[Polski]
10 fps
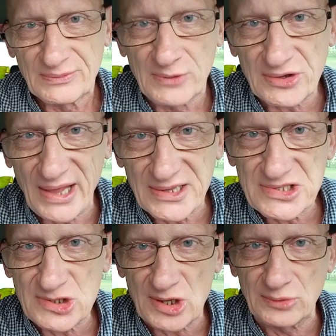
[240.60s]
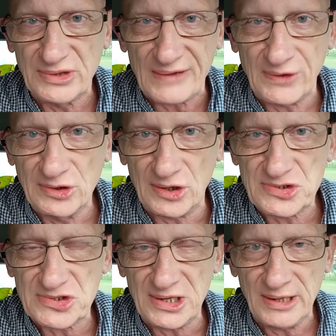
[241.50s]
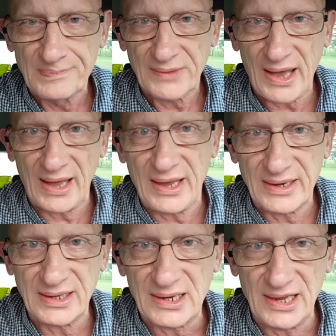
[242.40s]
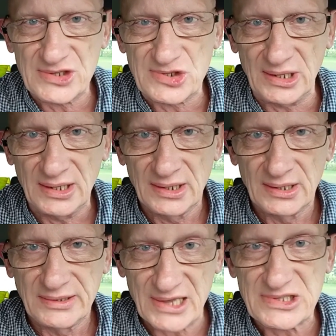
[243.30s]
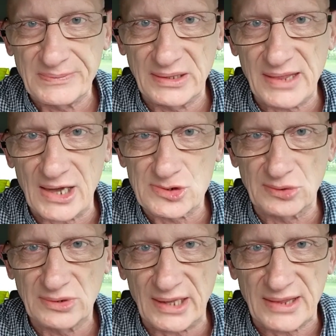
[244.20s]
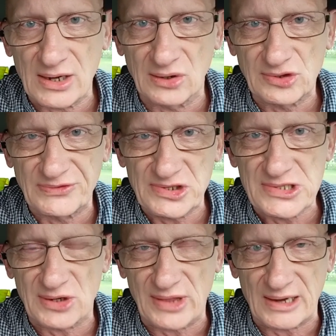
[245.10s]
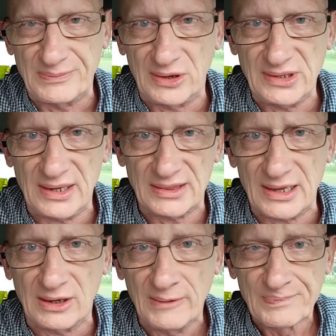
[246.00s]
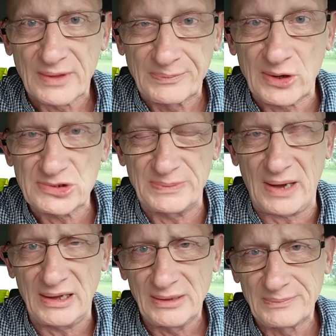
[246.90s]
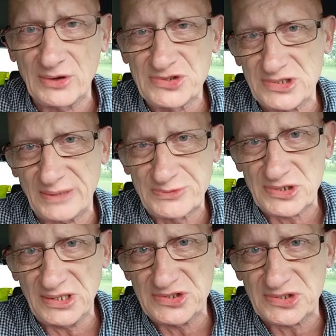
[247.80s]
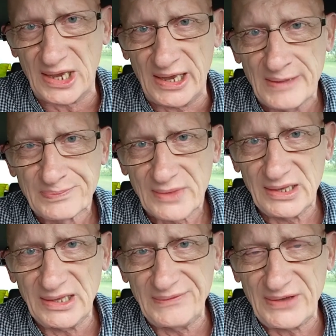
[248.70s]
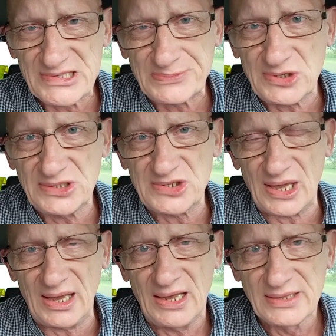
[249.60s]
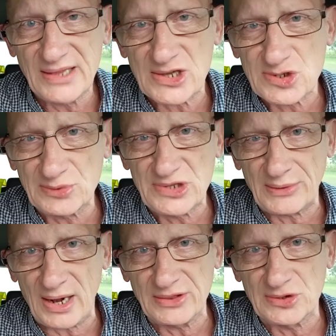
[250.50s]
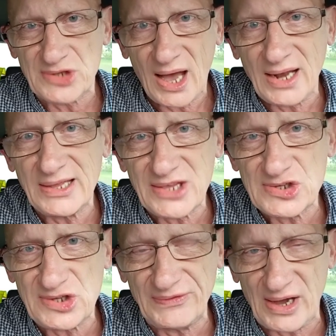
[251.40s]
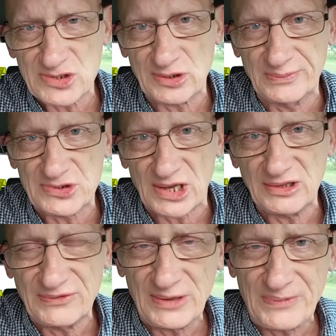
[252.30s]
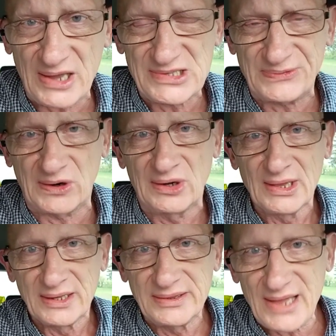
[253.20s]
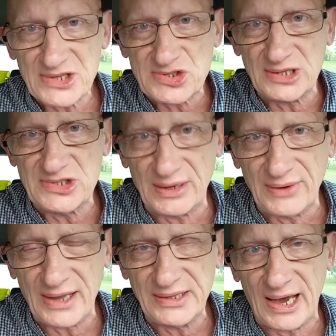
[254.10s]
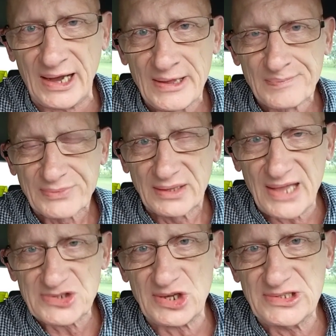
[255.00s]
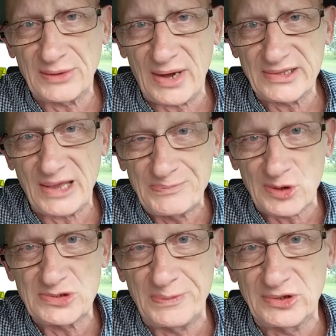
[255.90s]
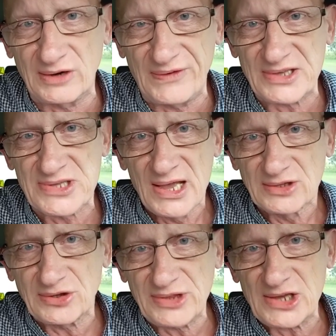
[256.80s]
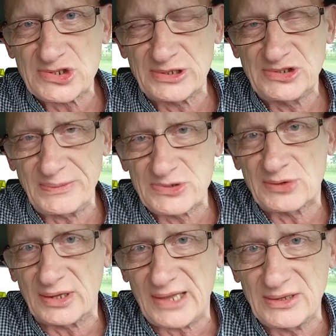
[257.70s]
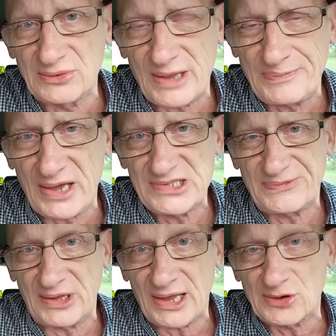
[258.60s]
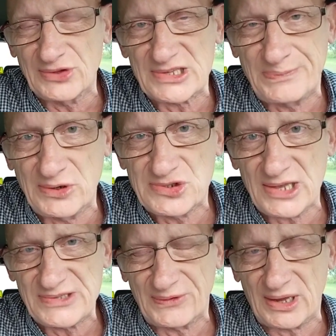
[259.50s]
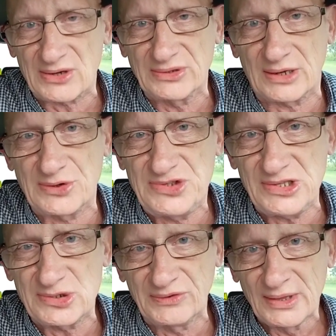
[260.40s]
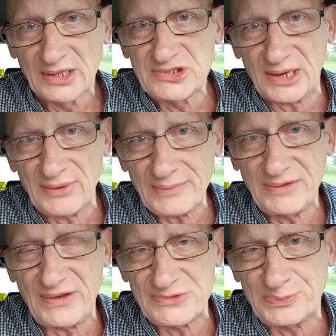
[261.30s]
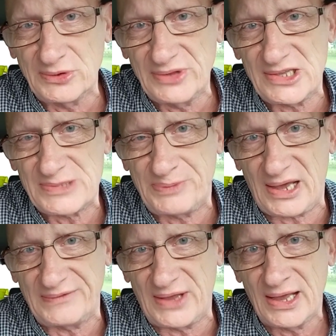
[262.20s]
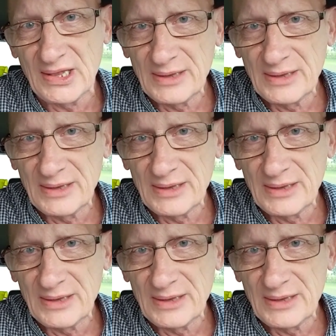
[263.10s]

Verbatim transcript: Mordercy są na wolności, a Eryk leży na cmentarzu. Dlatego to wszystko tak boli, dlatego prośba, bądźcie, przyjdźcie i wesprzyjcie naszą działalność, ale też i waszą, bo szanowni państwo, nasze działania, nasze działania i prośby do was to też się przekładają na państwa, jako na społeczeństwo, jako na rodziców. Działamy we wspólnej sprawie.